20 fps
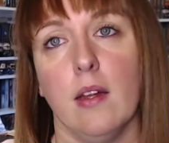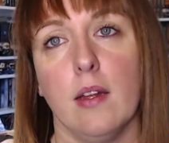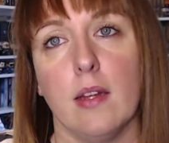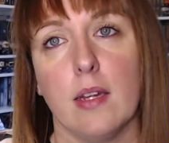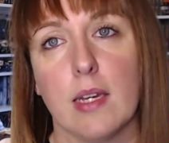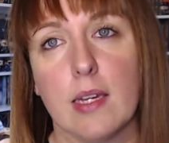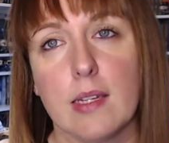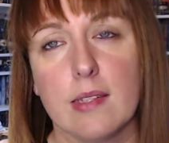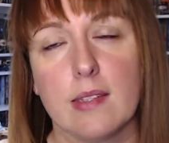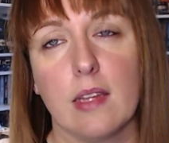
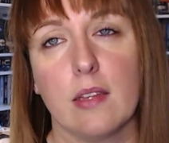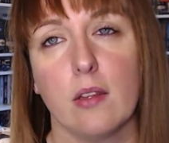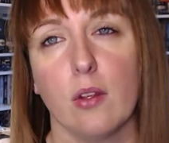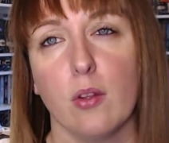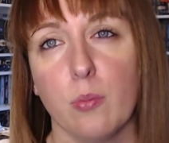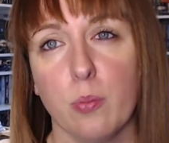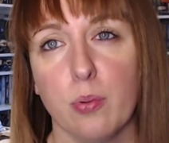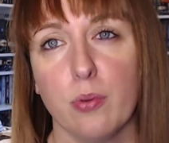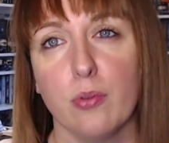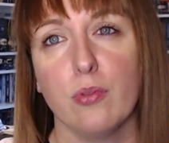et ça
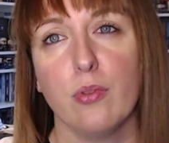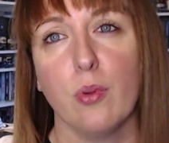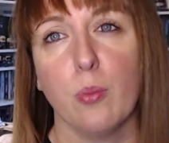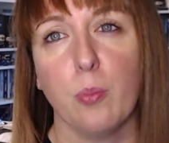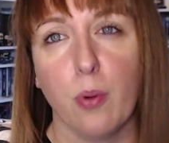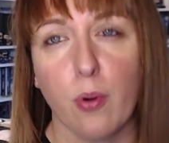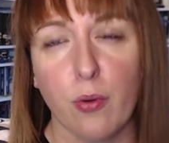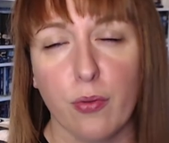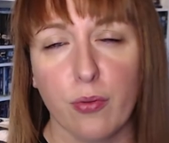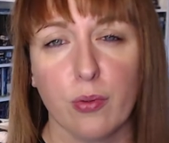donne plus de
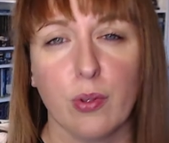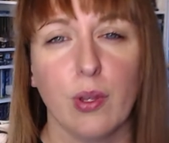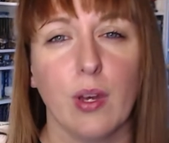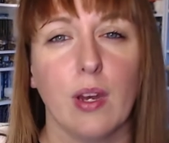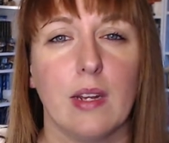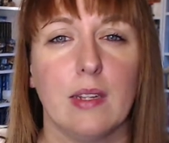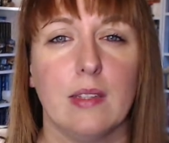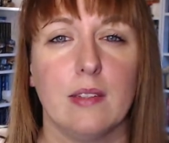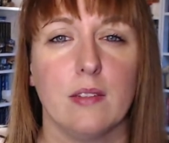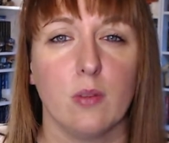profondeur
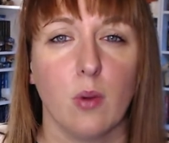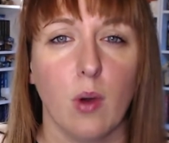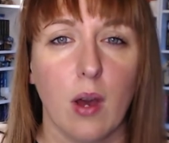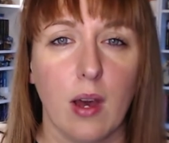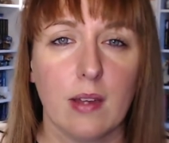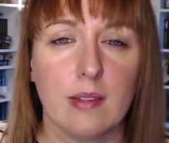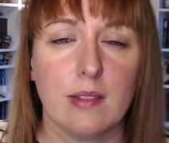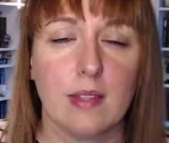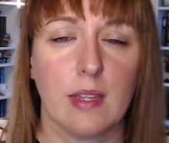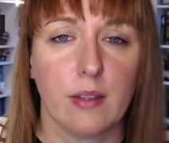à
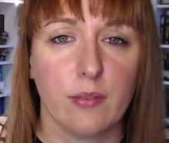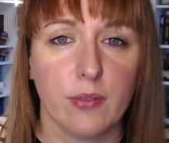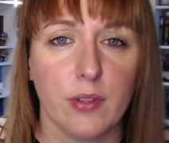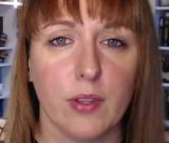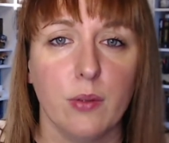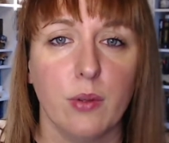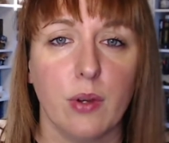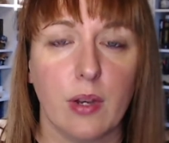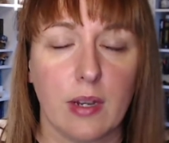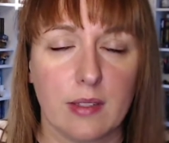l'histoire, ça
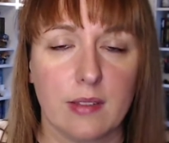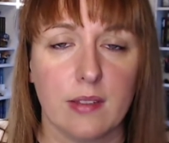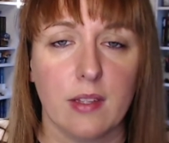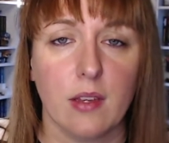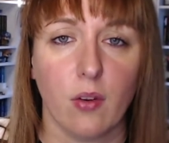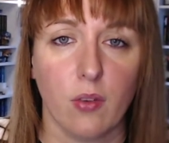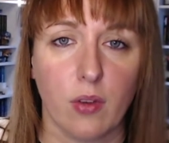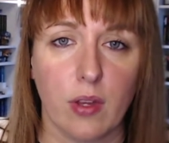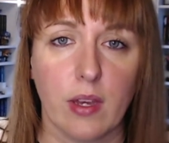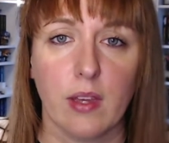évite de rester
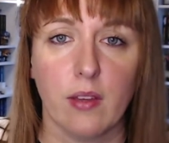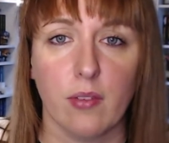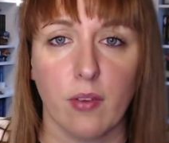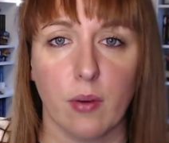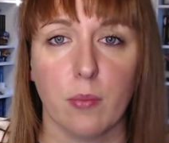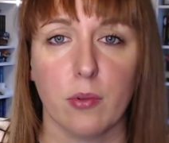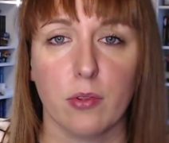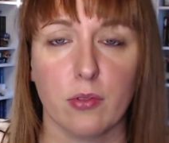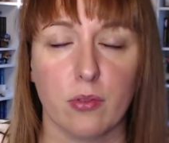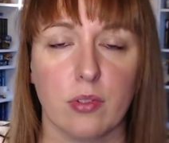ancré
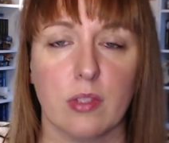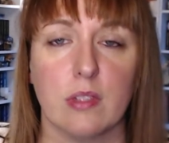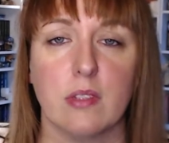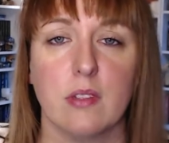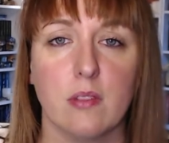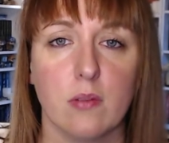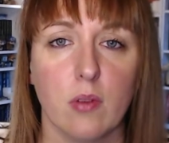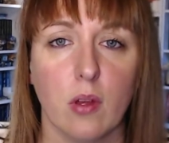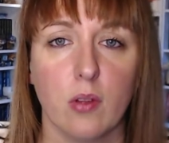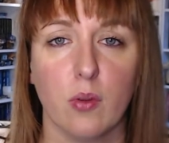vraiment sur cette
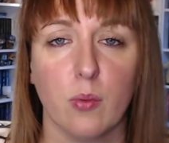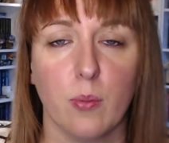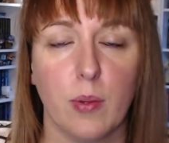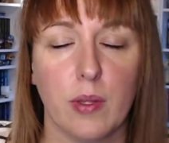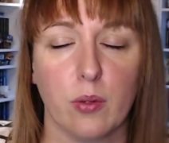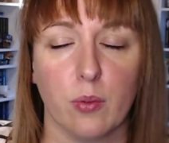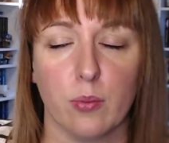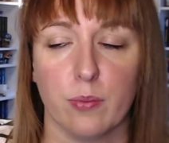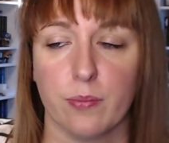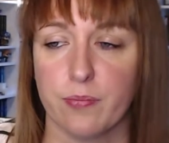histoire de
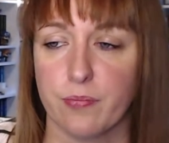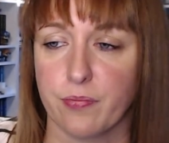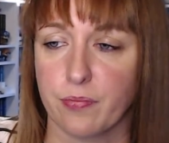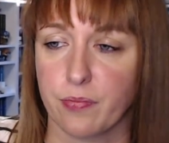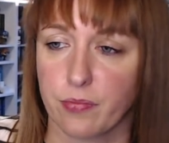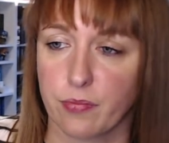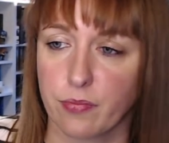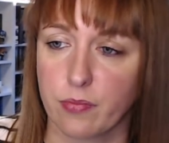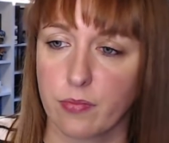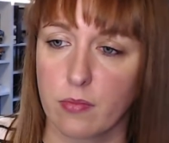bateau.
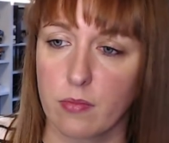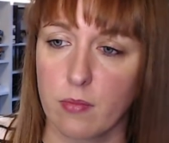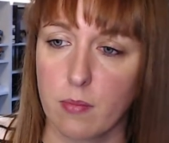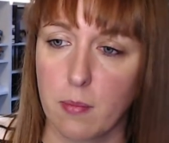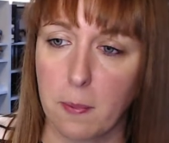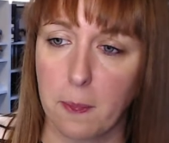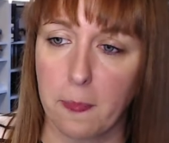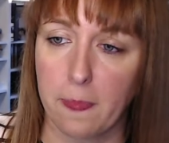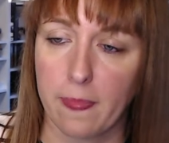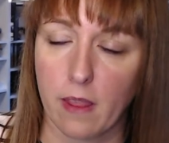
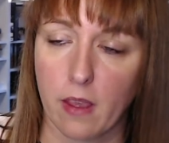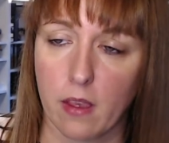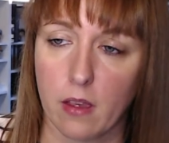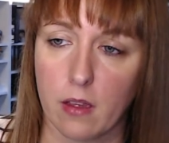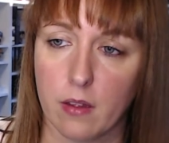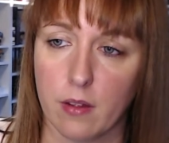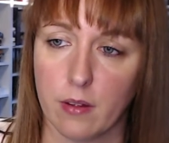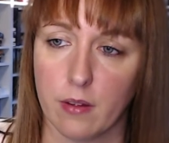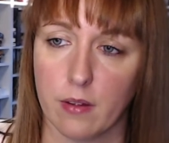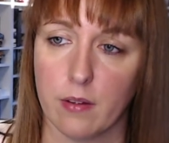
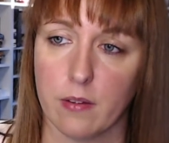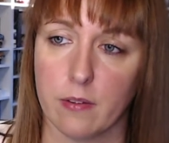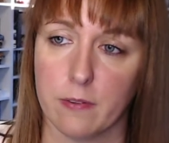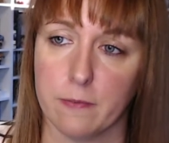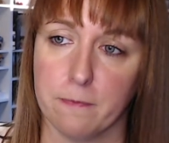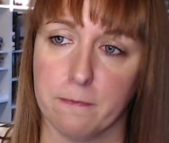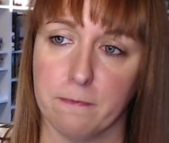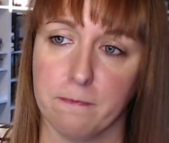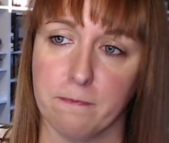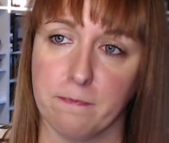
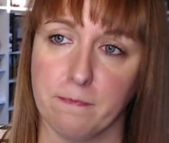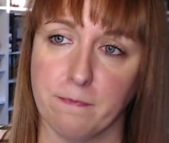Euh,